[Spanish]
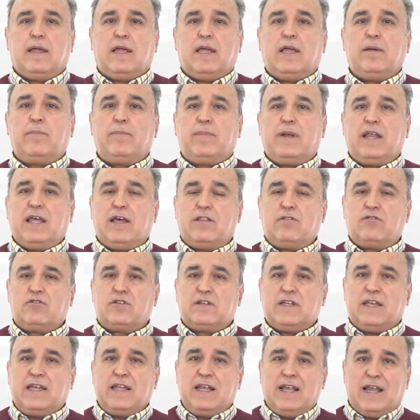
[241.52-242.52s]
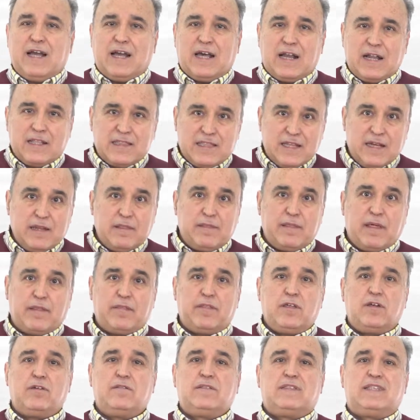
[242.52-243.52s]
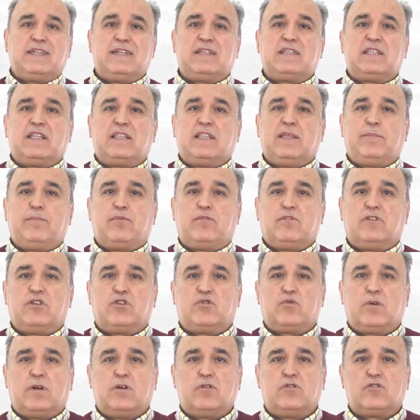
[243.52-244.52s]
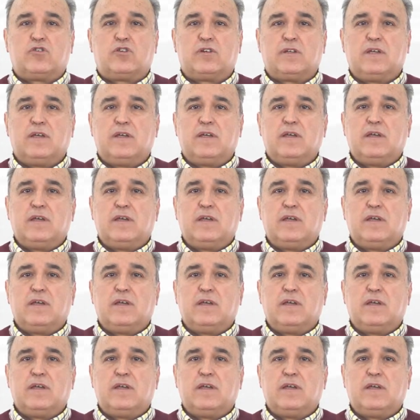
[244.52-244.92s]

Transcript: empleados en la caracterización de este tipo de suelos.